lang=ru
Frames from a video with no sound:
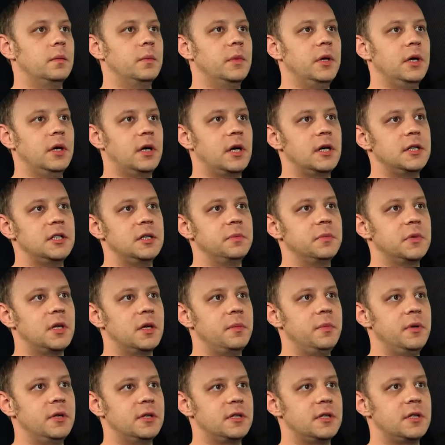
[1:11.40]
Мы хотим
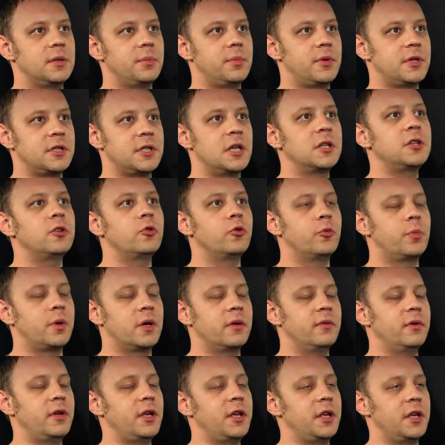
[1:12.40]
добиться простоты
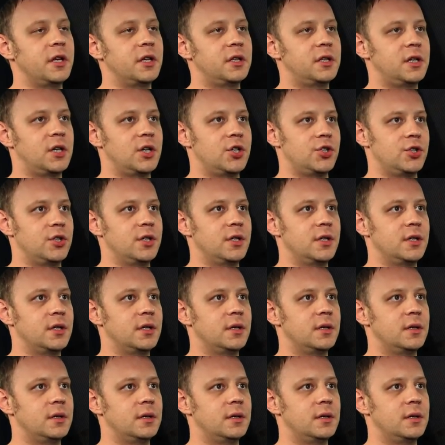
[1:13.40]
управления от каждой